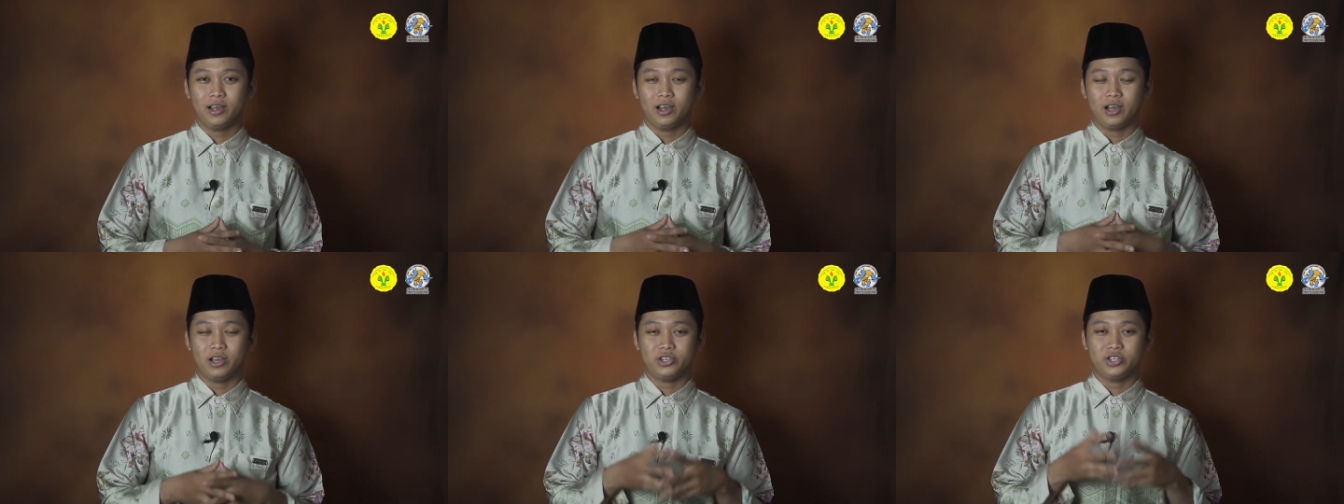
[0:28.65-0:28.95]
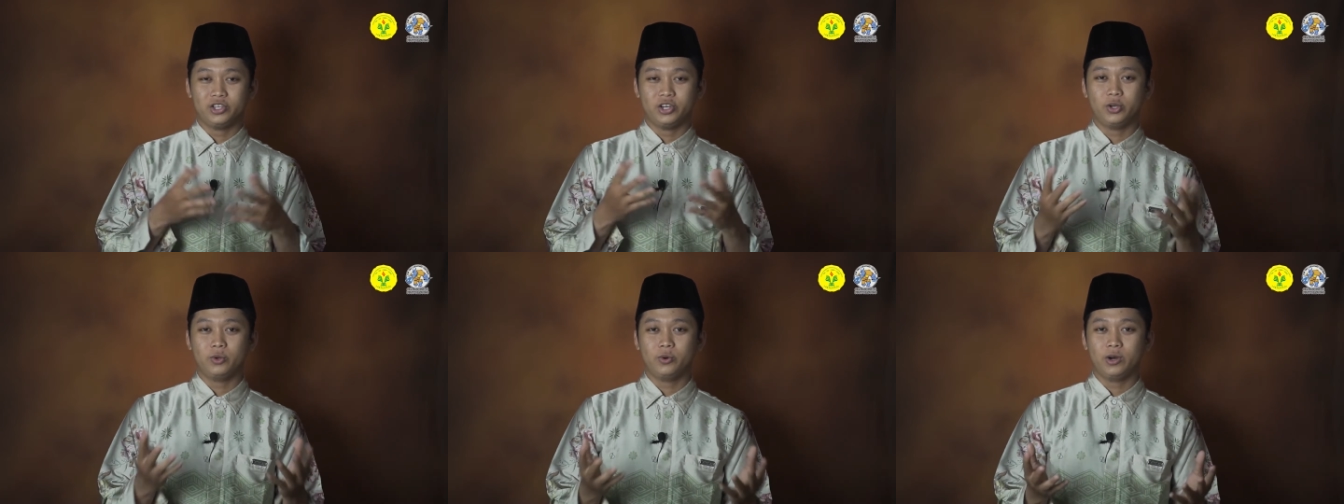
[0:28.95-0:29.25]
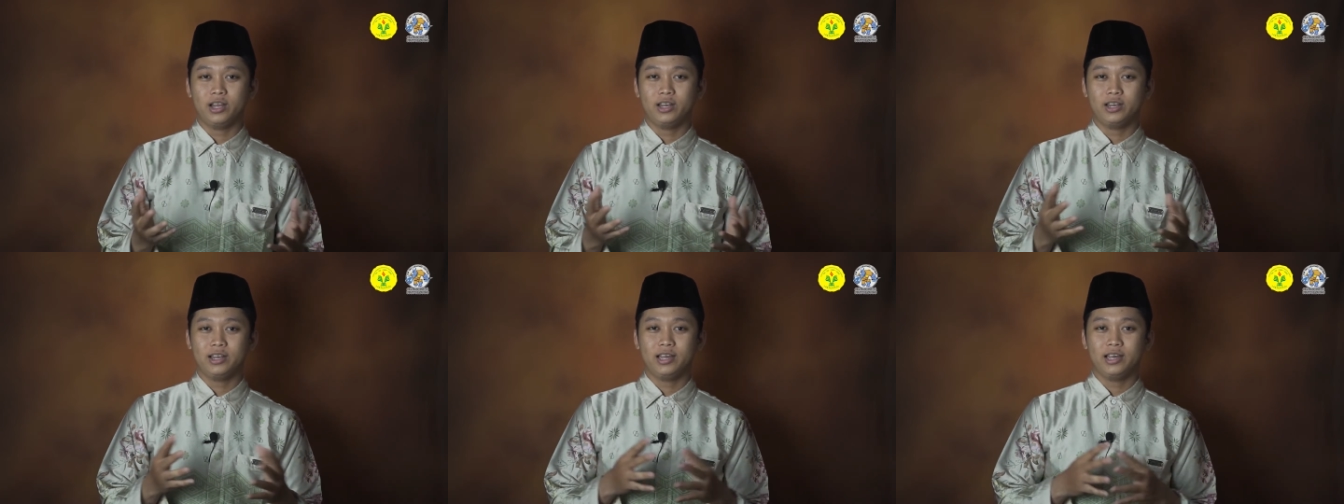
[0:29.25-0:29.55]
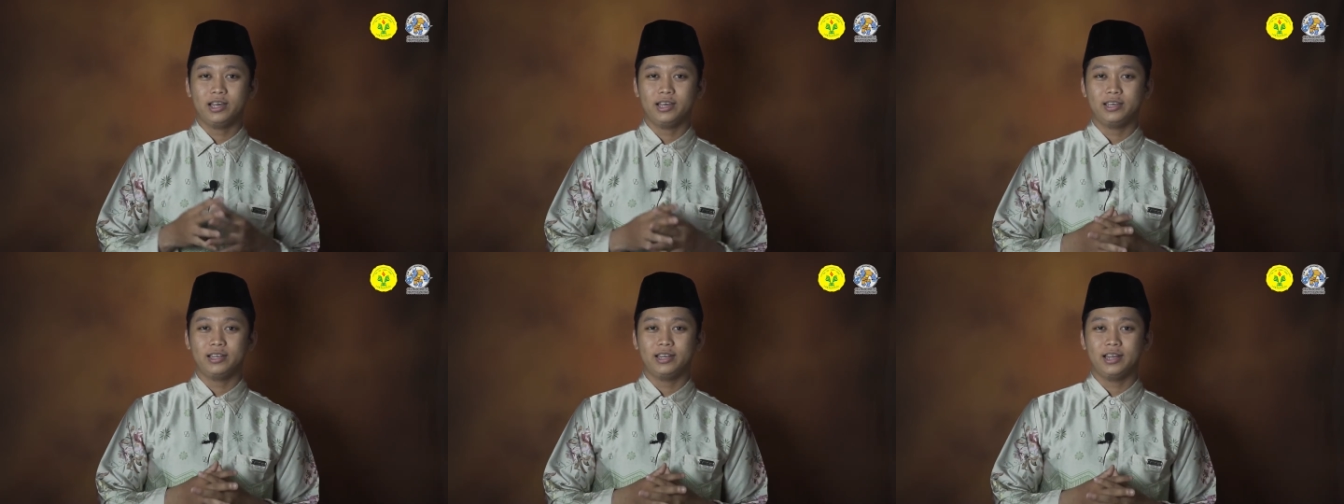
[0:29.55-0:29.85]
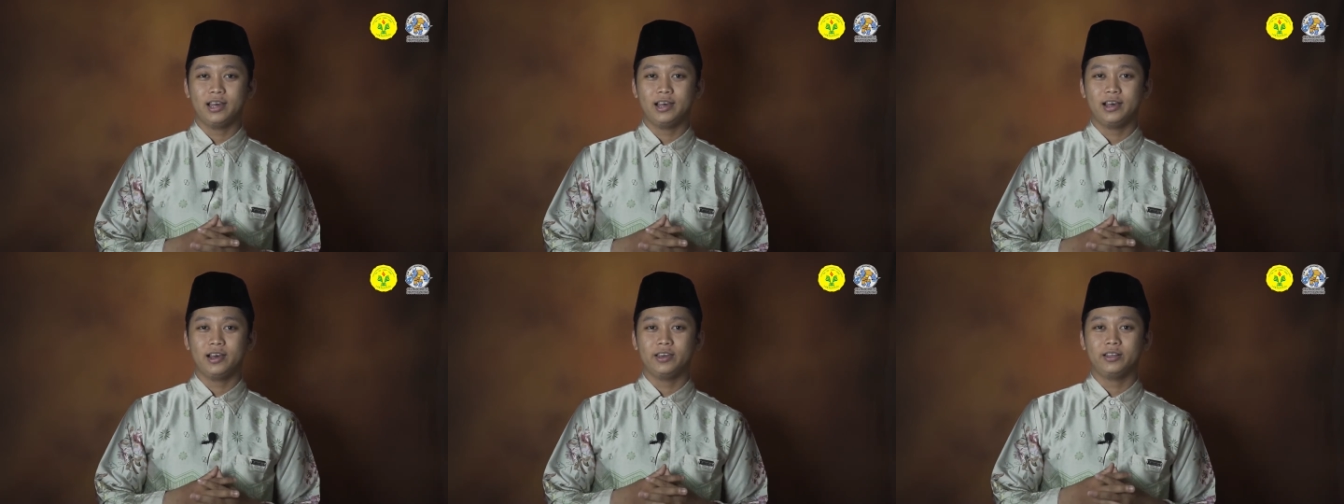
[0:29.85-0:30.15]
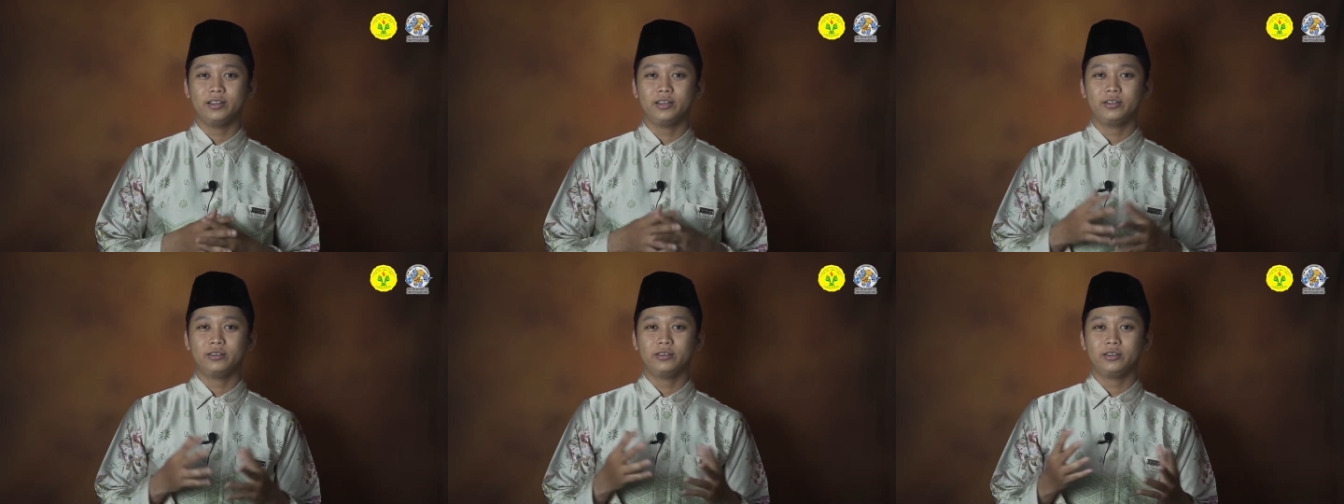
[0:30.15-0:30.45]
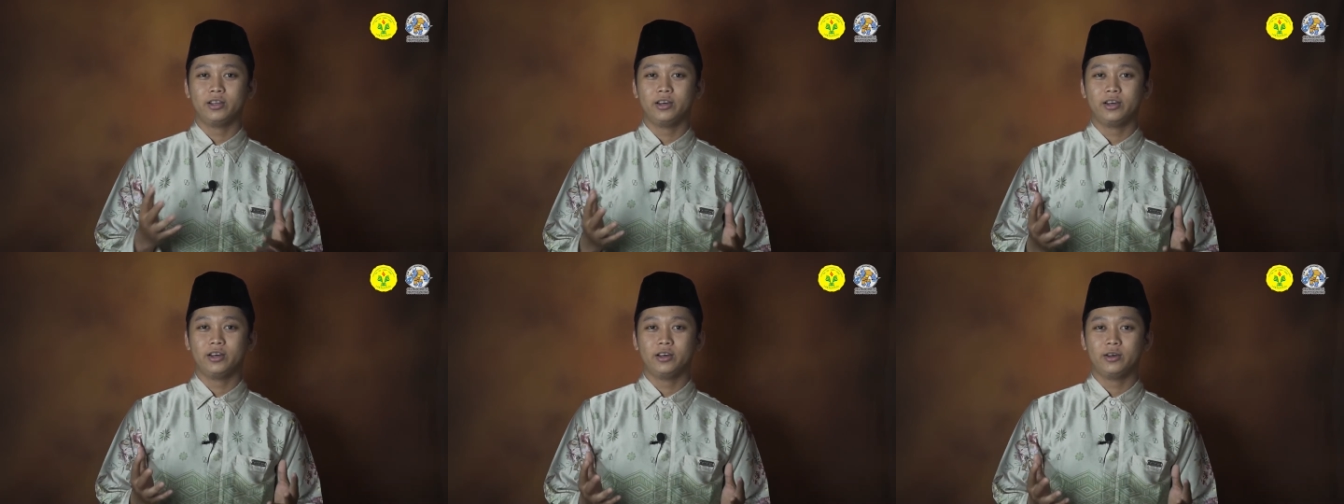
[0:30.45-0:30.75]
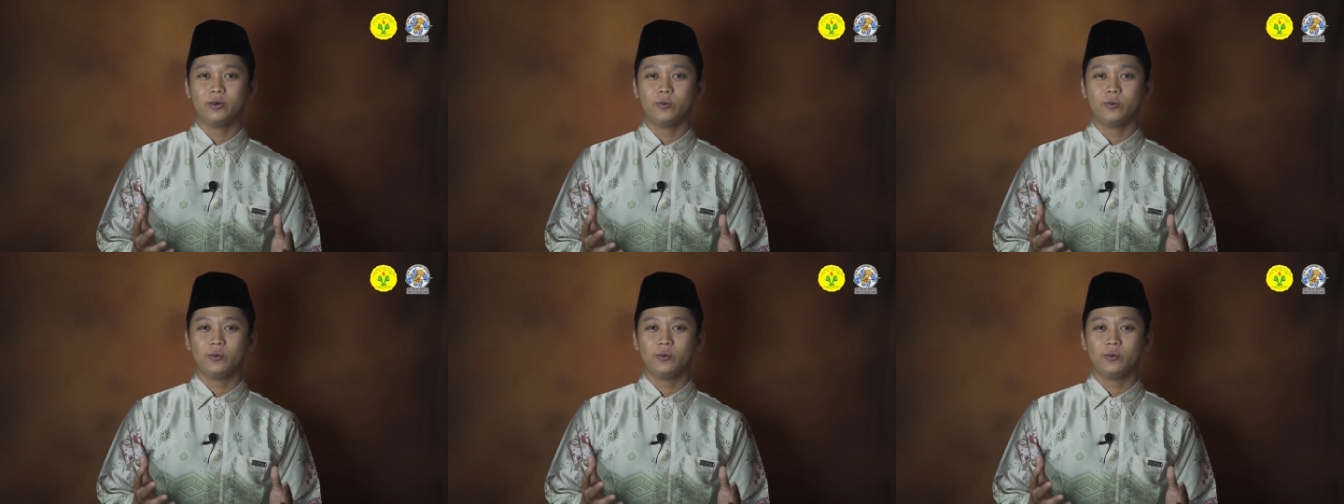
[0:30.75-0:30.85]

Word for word: Asyhadu an la ilaha illallah